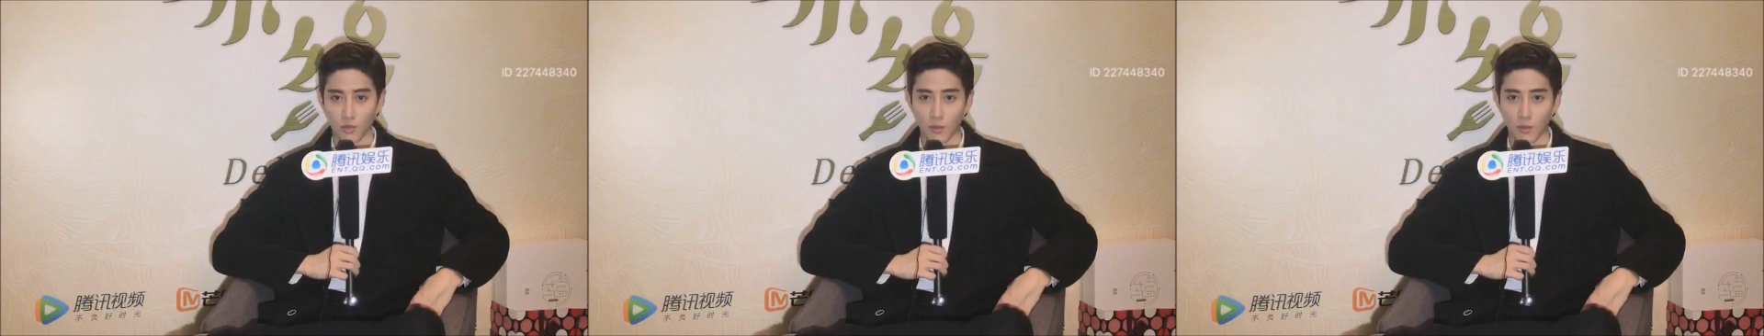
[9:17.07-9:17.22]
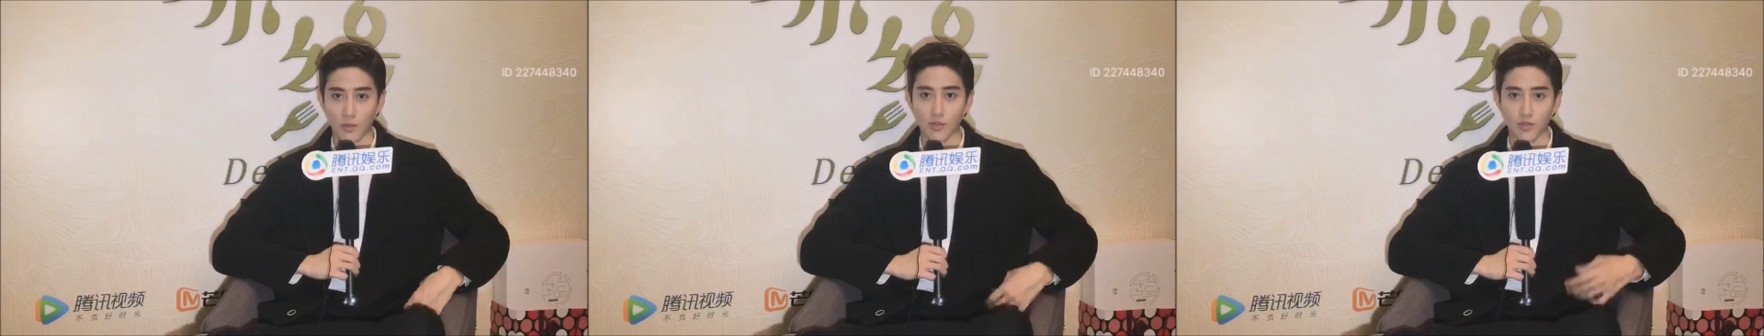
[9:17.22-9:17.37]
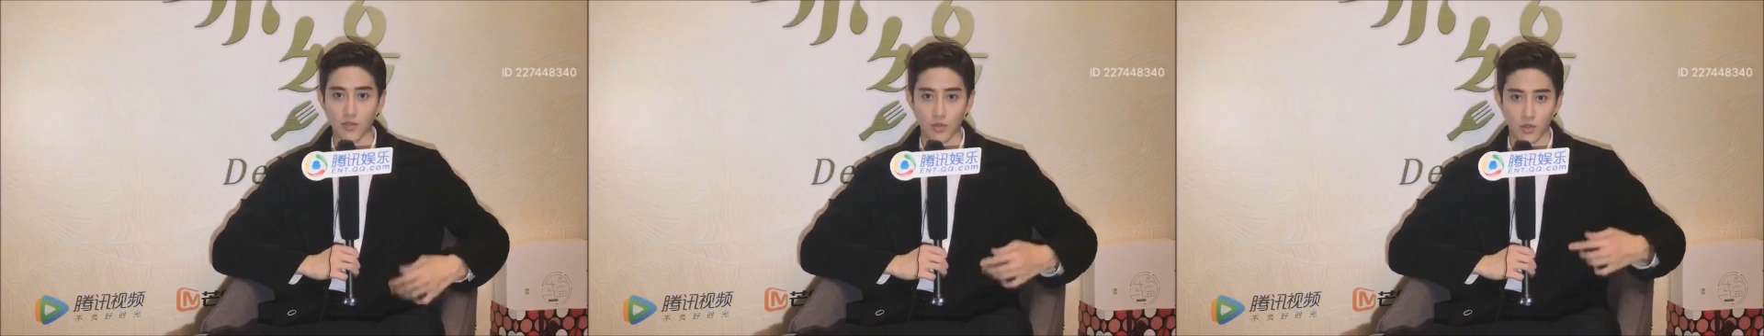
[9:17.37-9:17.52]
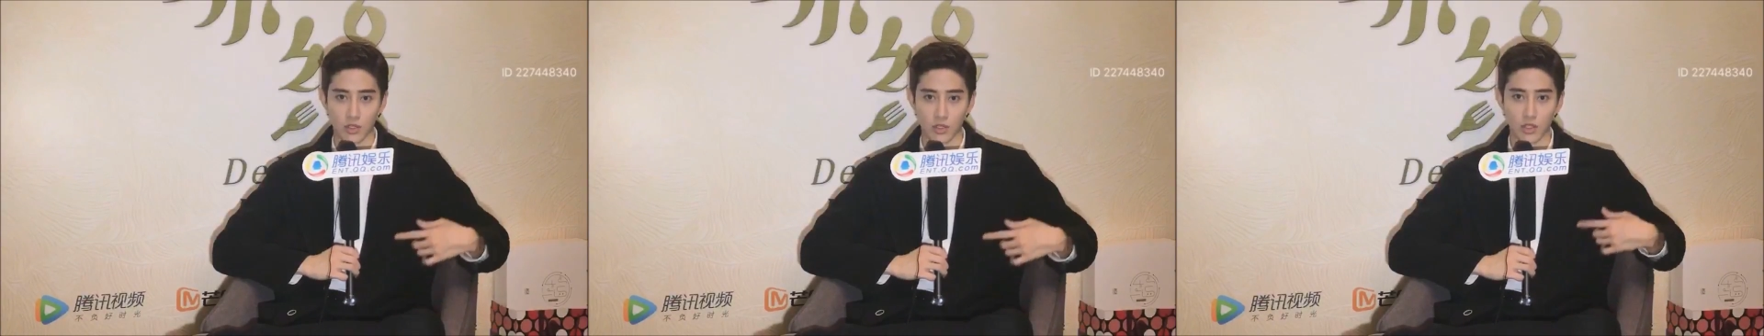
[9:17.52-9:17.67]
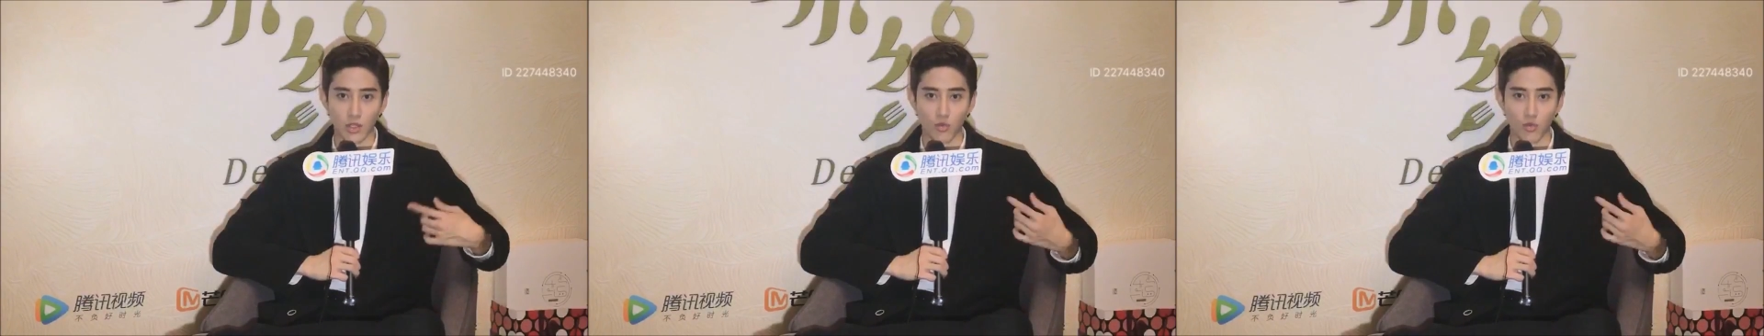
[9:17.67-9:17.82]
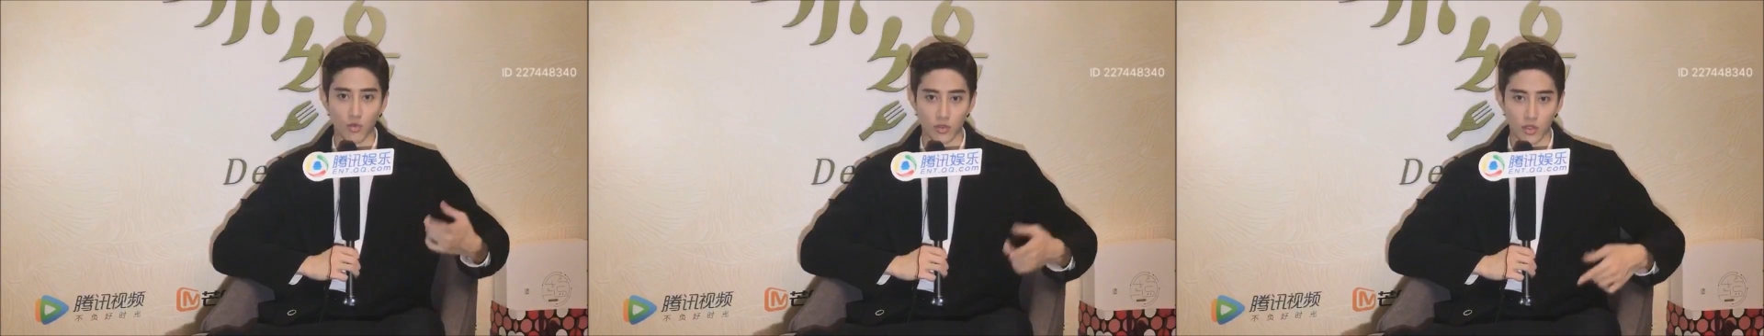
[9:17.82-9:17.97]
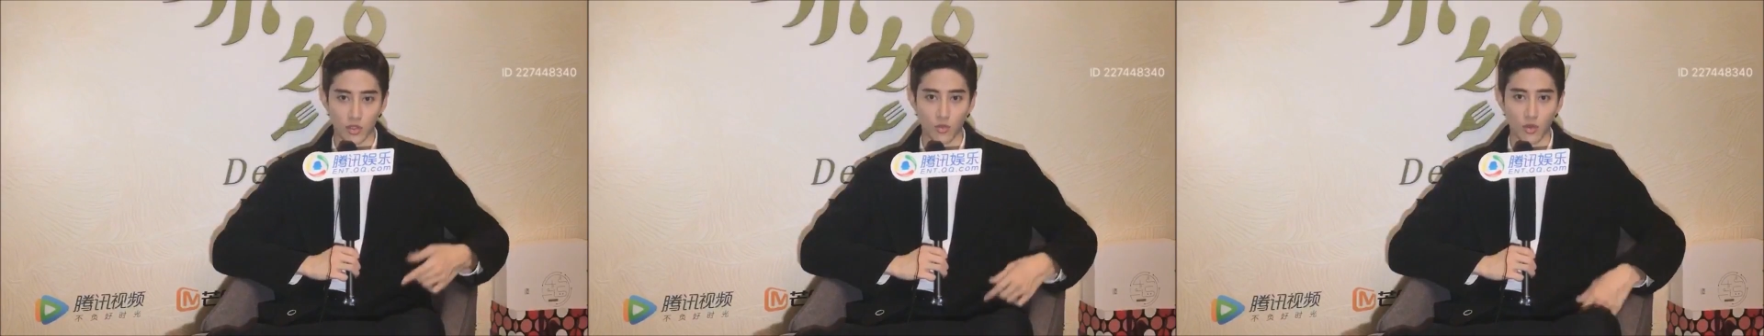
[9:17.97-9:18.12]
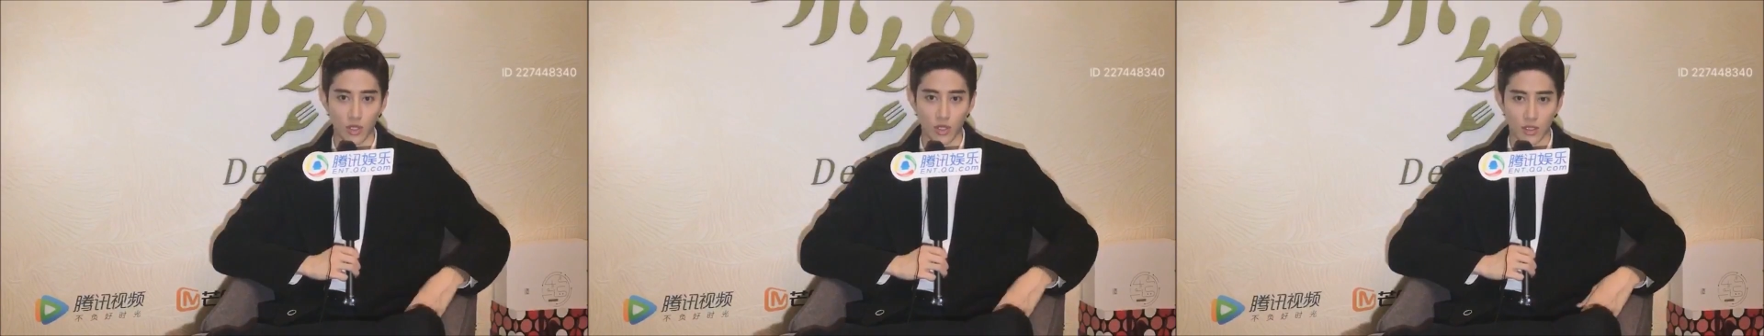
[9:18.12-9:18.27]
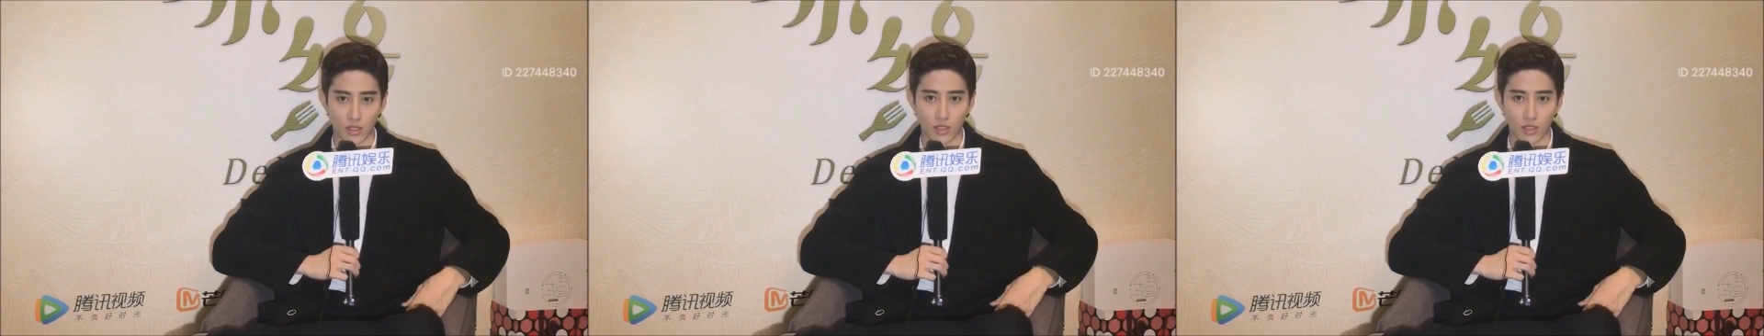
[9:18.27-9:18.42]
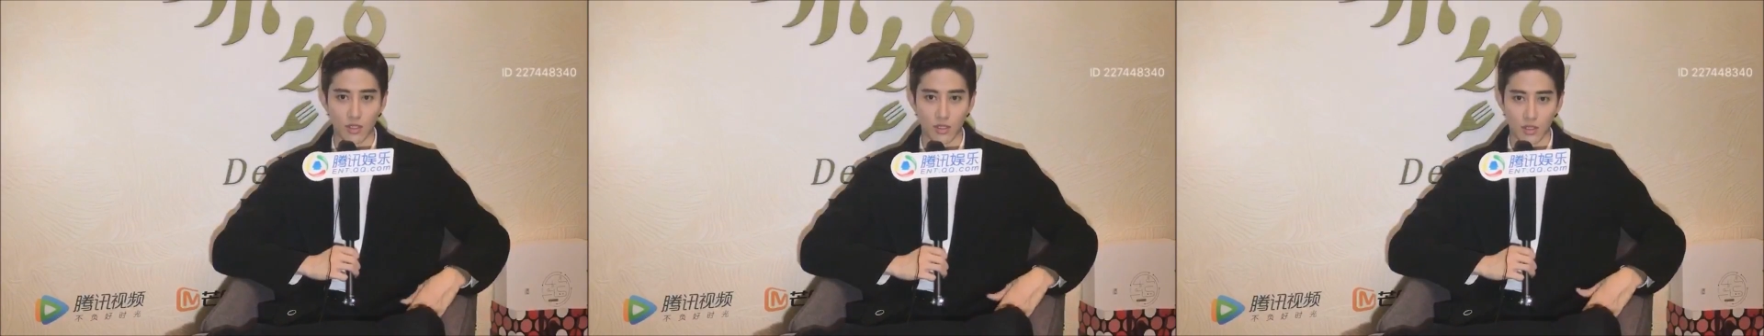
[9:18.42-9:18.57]
我们说中中文
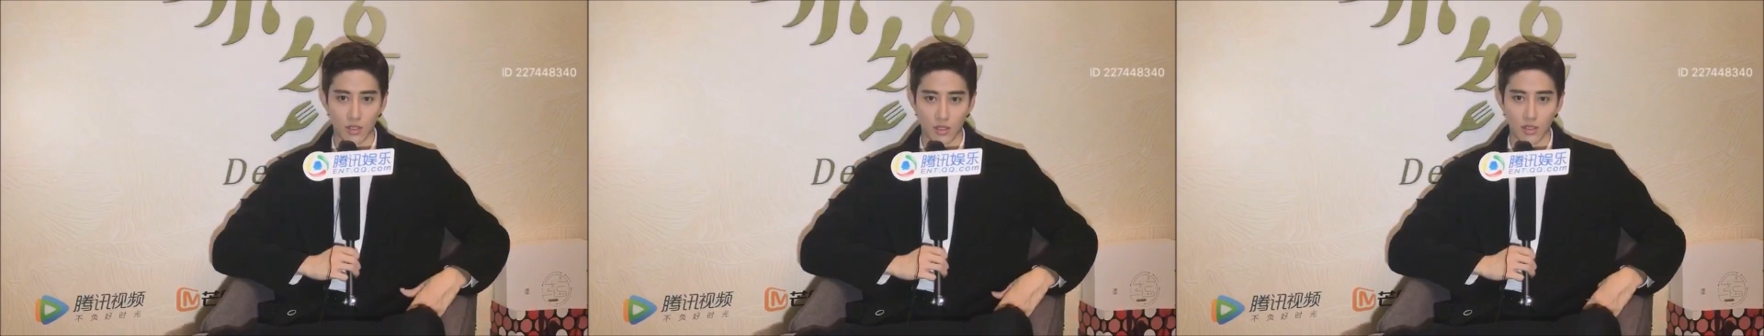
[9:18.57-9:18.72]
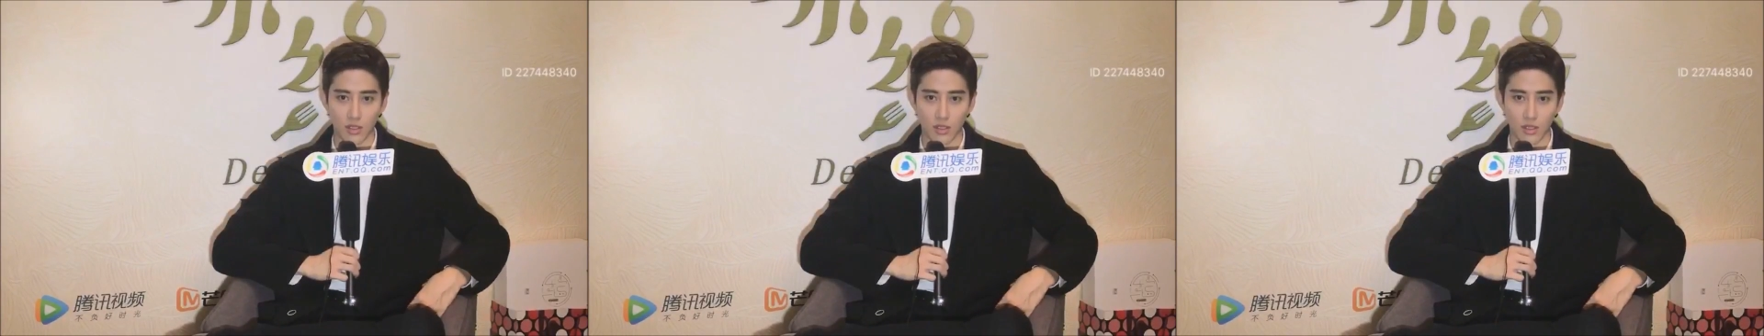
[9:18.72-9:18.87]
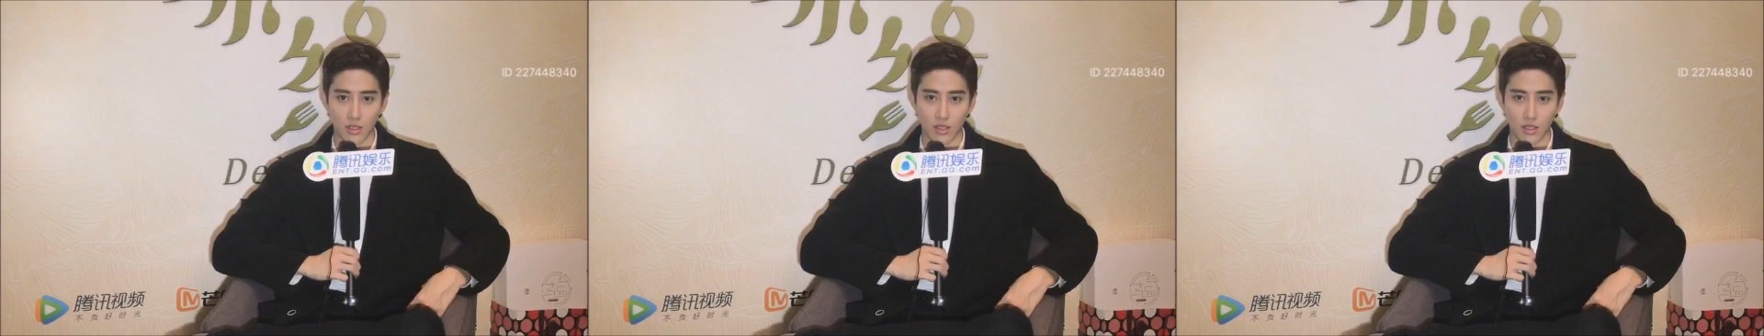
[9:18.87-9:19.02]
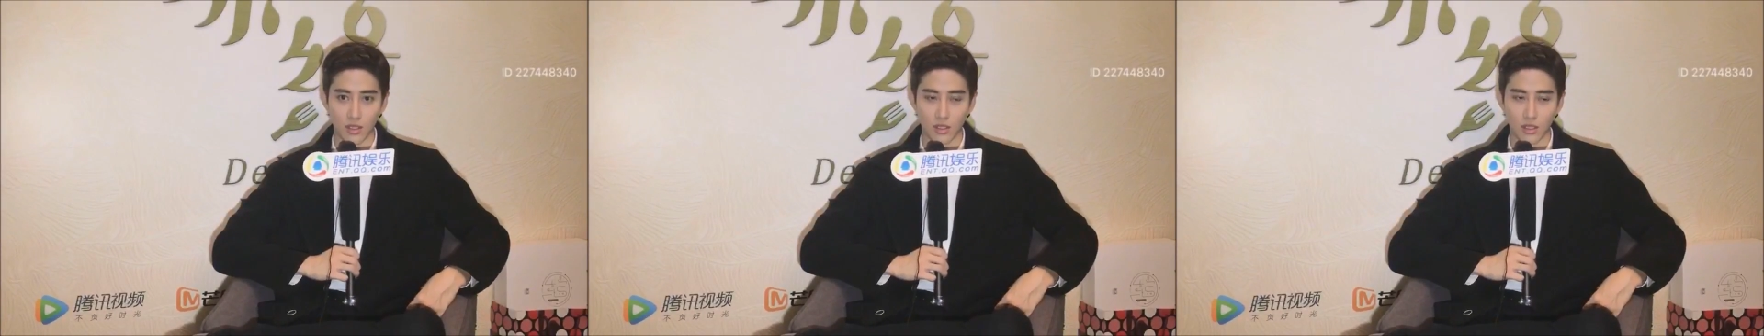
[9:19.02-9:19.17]
哦，